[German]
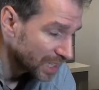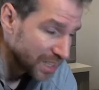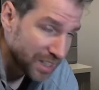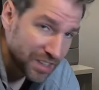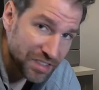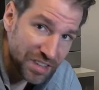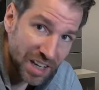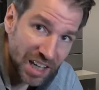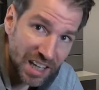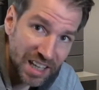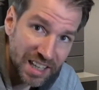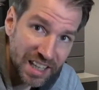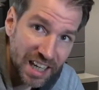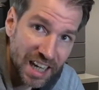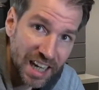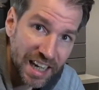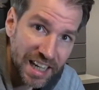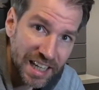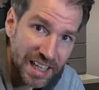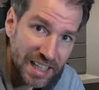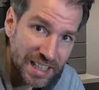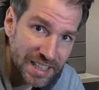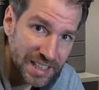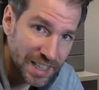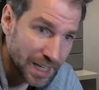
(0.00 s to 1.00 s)
dass alle drei
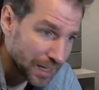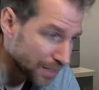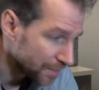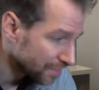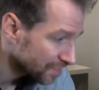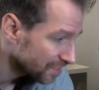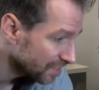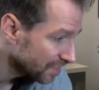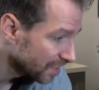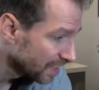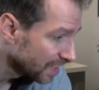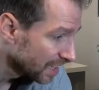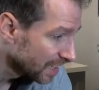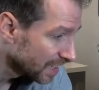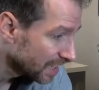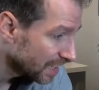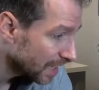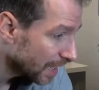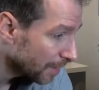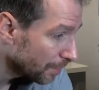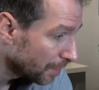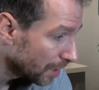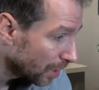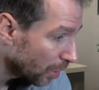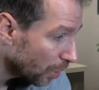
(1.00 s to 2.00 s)
Tassen
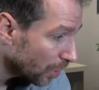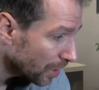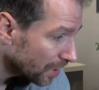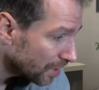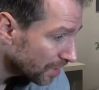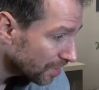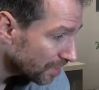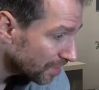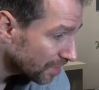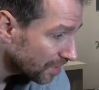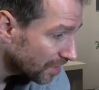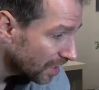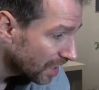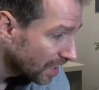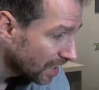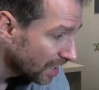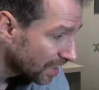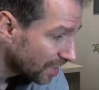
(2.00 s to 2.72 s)
ja beleuchtet sind,